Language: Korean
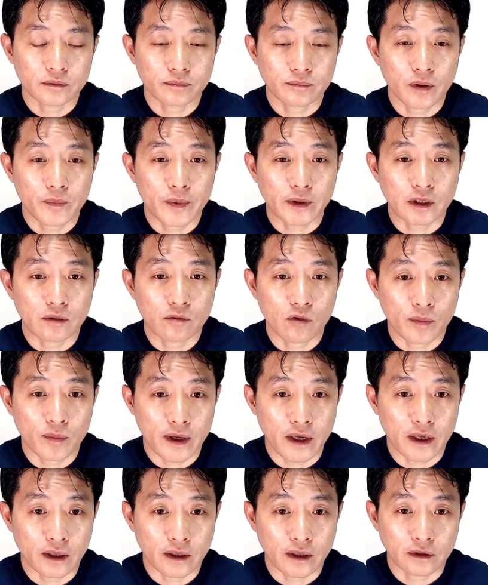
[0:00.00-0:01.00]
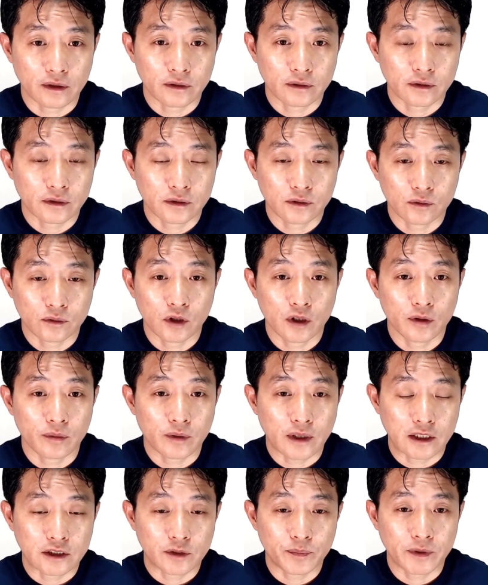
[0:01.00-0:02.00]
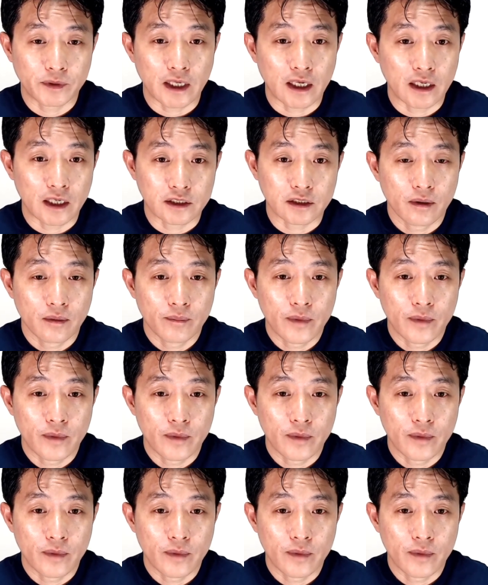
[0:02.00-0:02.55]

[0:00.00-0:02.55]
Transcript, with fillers: 퍼펙트 모바일, 그 우리 가스피탈리에서